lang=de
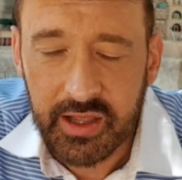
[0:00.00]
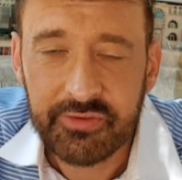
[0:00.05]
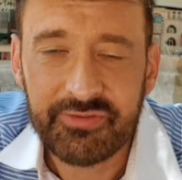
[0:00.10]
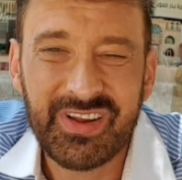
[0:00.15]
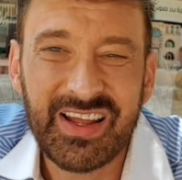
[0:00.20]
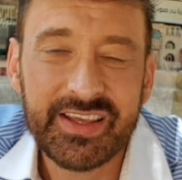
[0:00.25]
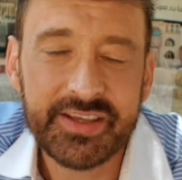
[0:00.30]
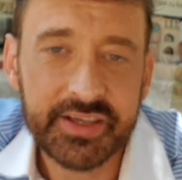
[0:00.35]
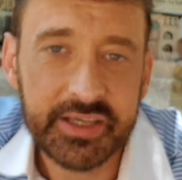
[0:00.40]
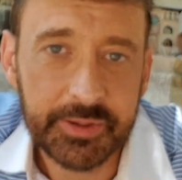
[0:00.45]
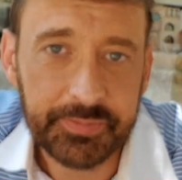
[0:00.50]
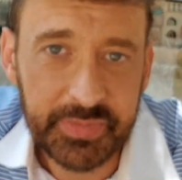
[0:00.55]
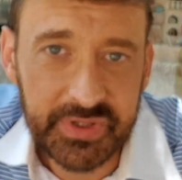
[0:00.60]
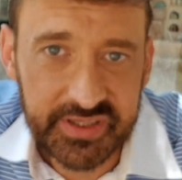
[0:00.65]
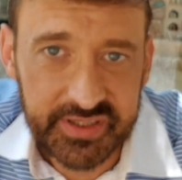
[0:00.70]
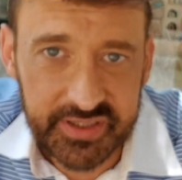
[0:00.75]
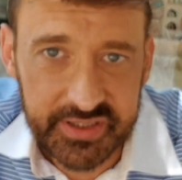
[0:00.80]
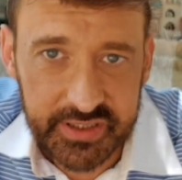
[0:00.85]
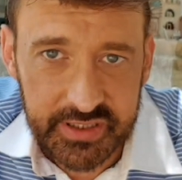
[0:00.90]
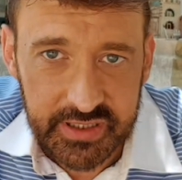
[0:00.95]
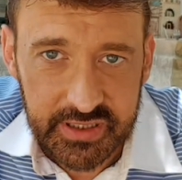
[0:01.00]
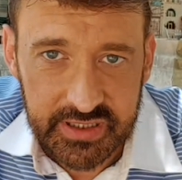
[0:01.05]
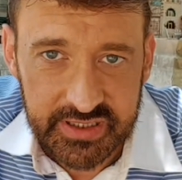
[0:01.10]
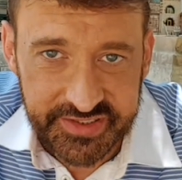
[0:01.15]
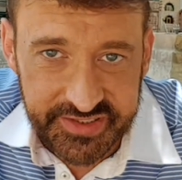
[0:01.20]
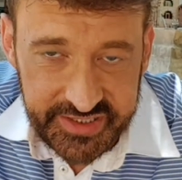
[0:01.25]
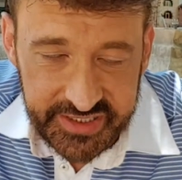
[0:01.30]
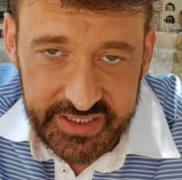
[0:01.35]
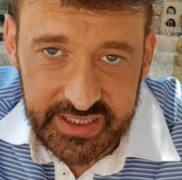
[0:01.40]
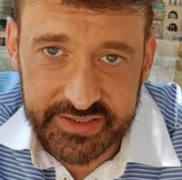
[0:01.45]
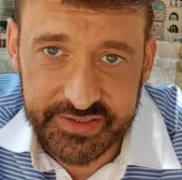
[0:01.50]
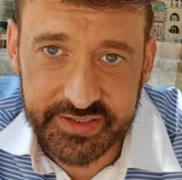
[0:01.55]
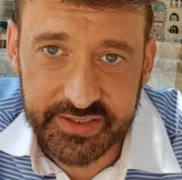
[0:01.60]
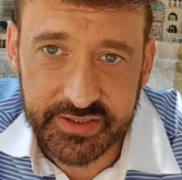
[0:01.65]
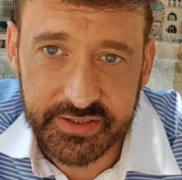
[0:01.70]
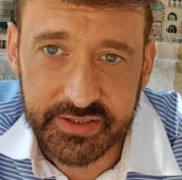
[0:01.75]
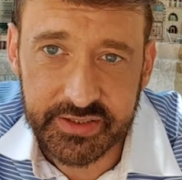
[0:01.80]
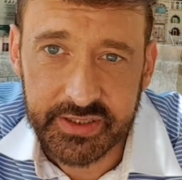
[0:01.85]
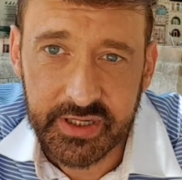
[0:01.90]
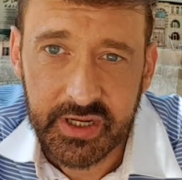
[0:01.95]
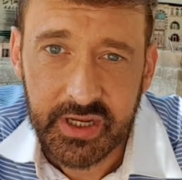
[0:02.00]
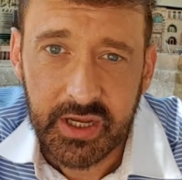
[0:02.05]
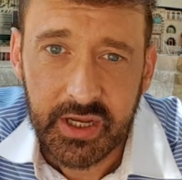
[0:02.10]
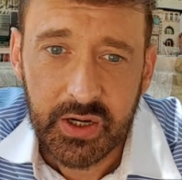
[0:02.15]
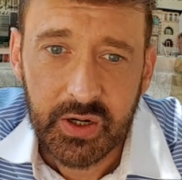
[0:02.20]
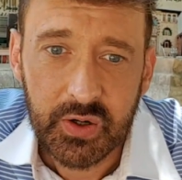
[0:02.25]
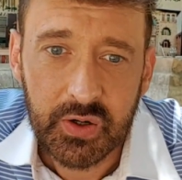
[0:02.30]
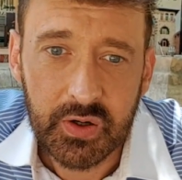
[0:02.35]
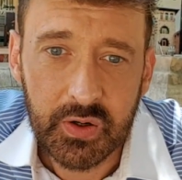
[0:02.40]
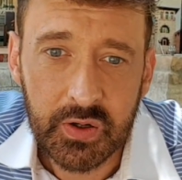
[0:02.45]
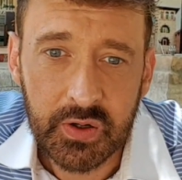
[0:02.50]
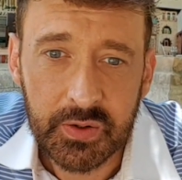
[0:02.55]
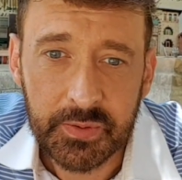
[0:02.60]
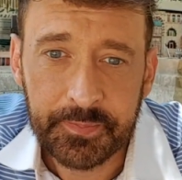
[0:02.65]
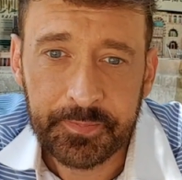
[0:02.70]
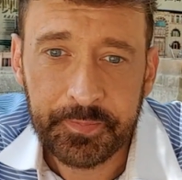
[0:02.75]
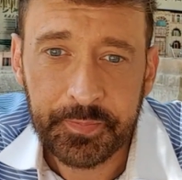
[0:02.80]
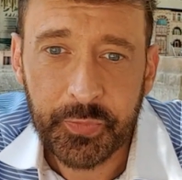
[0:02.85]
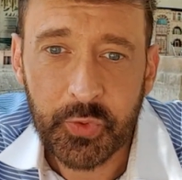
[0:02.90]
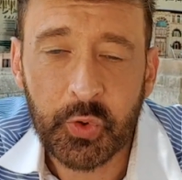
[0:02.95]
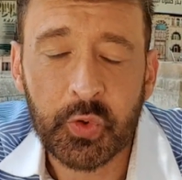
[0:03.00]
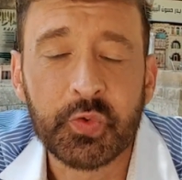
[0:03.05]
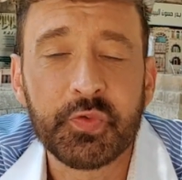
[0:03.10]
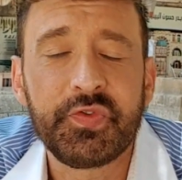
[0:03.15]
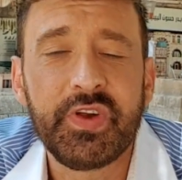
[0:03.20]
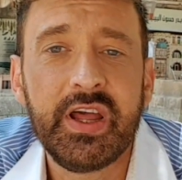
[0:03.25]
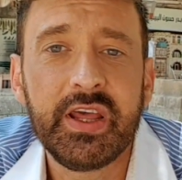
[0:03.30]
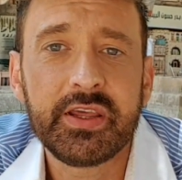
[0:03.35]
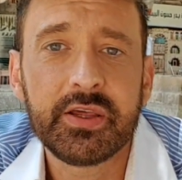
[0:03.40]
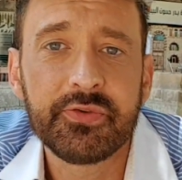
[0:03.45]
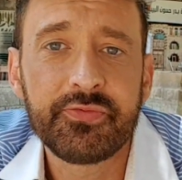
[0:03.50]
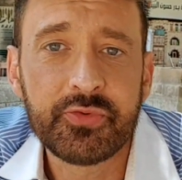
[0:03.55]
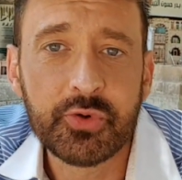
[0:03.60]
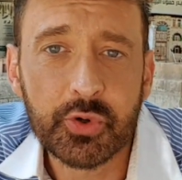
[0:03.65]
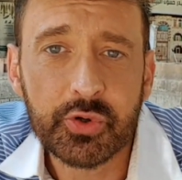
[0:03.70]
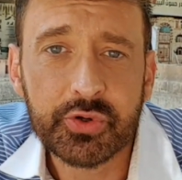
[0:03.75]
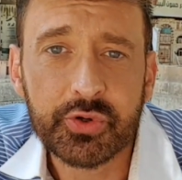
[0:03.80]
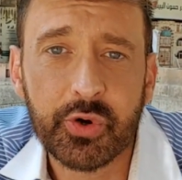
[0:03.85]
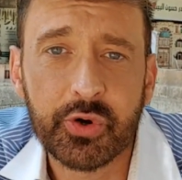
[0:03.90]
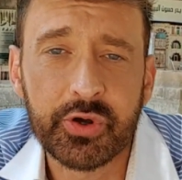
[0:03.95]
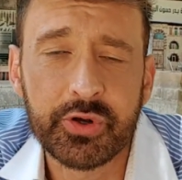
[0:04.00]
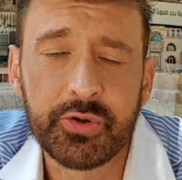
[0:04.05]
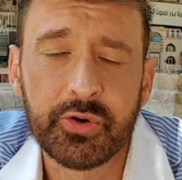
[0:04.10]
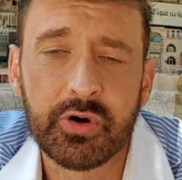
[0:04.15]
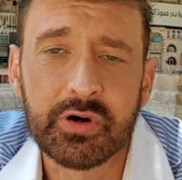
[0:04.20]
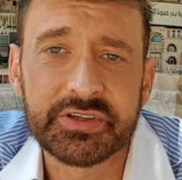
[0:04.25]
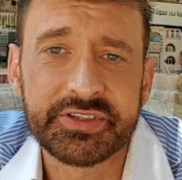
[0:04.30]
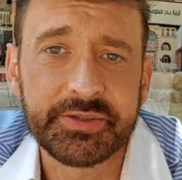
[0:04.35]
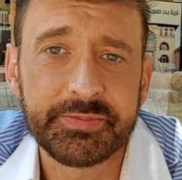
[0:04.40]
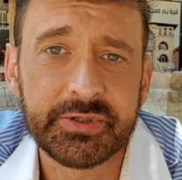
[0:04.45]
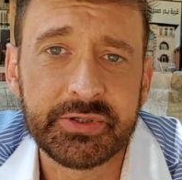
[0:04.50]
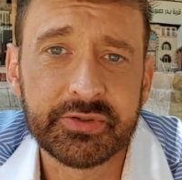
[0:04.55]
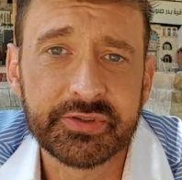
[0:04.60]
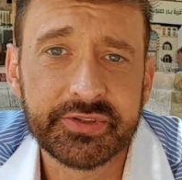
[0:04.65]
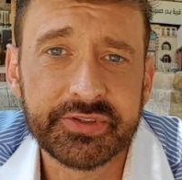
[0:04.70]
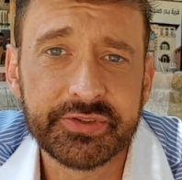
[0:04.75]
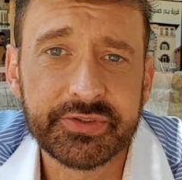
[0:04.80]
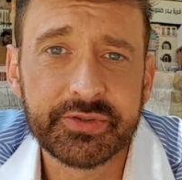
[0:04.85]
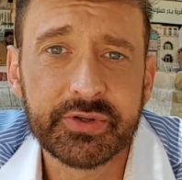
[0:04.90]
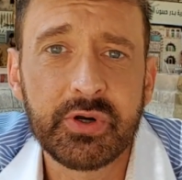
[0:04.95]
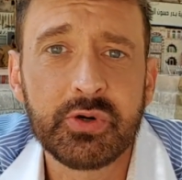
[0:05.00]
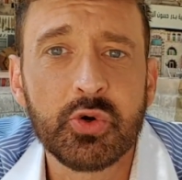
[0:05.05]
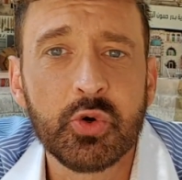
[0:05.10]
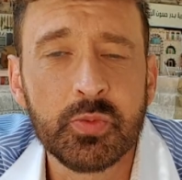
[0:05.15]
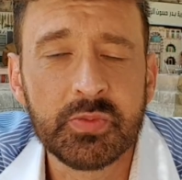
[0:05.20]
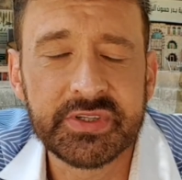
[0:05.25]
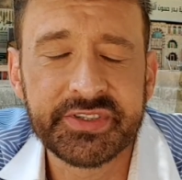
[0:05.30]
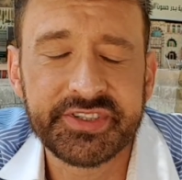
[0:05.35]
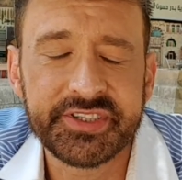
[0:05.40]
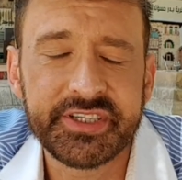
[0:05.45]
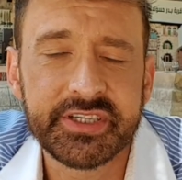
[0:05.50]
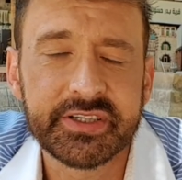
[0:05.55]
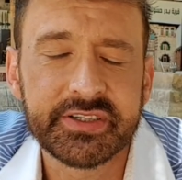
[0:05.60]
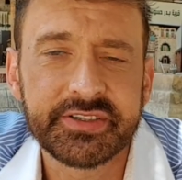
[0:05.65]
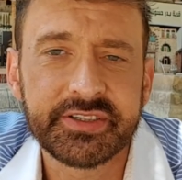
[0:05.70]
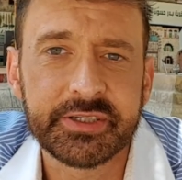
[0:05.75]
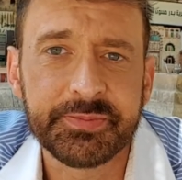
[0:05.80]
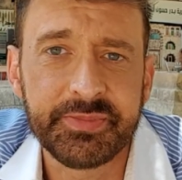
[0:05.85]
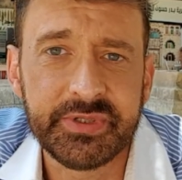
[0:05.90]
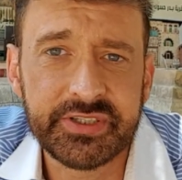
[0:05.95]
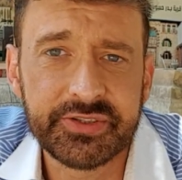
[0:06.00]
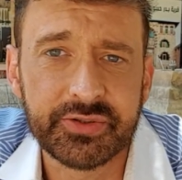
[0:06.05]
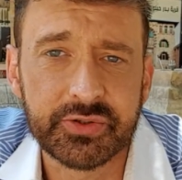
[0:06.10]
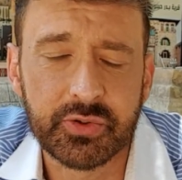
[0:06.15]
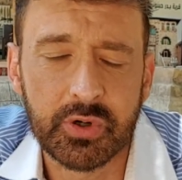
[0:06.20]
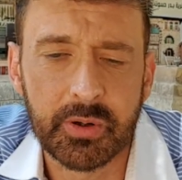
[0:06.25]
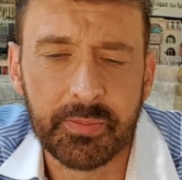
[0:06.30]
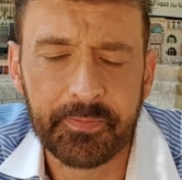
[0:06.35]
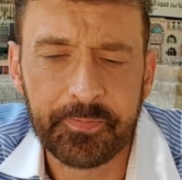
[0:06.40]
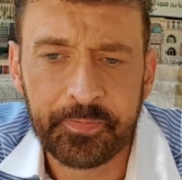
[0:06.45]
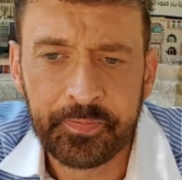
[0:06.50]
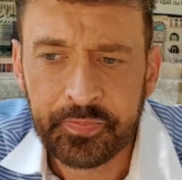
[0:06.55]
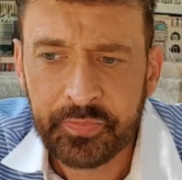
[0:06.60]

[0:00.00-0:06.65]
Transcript: welche Gebiete sicher sind ähm, und welche Fluchtkorridore sie benutzen sollen, um in sicheres Gebiet zu kommen.